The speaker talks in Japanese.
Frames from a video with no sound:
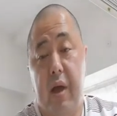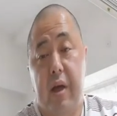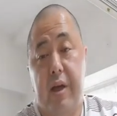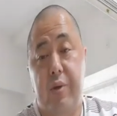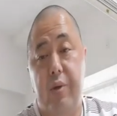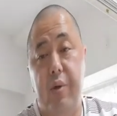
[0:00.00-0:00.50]

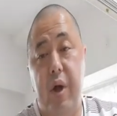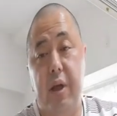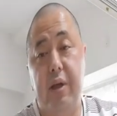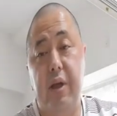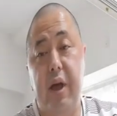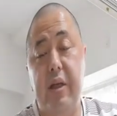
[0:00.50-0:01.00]
人の
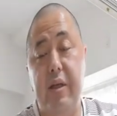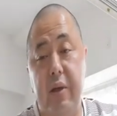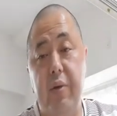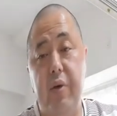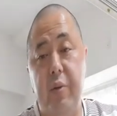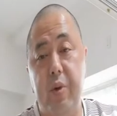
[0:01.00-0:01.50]
温かさ
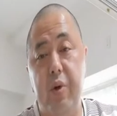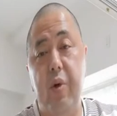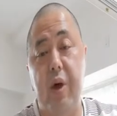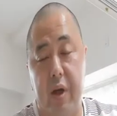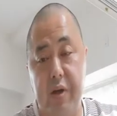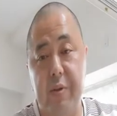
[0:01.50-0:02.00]
というものを
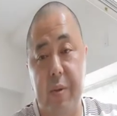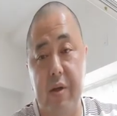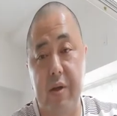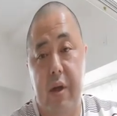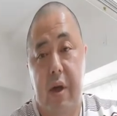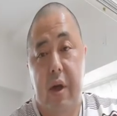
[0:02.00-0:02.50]
感じます。